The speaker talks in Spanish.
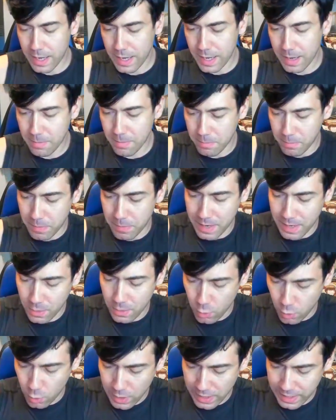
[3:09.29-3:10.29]
un plan
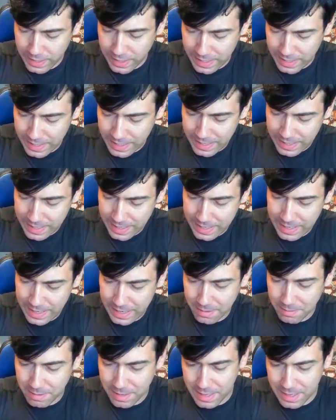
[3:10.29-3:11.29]
full aquí,
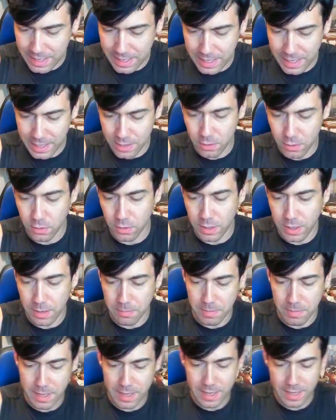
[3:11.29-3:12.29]
reventando
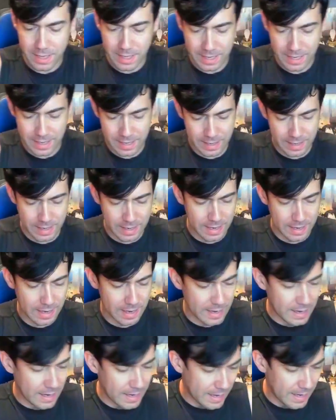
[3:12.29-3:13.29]
totalmente
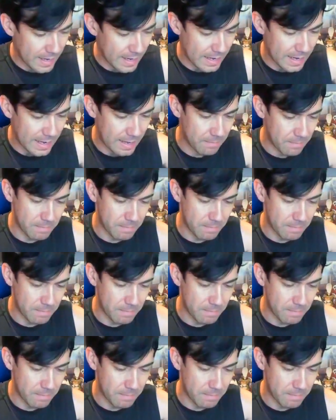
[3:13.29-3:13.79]
la...